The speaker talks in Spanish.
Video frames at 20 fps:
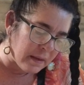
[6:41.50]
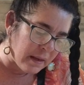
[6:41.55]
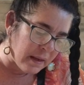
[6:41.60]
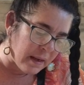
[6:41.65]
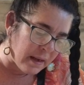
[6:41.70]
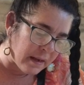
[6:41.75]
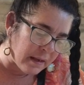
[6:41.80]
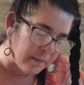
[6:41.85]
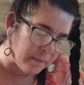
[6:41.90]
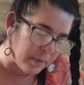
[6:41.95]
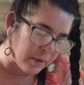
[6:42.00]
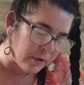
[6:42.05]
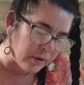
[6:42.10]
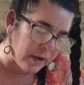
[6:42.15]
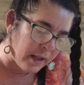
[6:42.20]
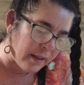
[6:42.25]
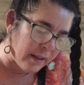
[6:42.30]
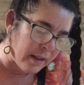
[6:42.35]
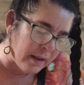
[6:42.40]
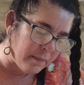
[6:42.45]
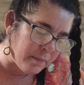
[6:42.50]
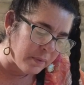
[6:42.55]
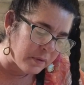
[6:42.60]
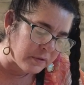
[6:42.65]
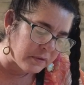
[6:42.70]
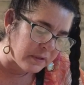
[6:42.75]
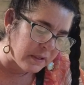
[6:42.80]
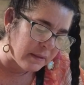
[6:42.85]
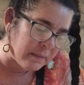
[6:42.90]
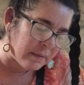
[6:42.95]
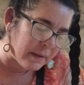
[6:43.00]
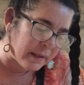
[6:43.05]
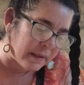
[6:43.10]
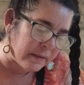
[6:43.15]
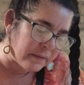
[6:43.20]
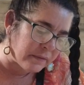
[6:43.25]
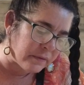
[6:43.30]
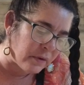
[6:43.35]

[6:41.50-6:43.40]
Ahí, pero nada es imposible.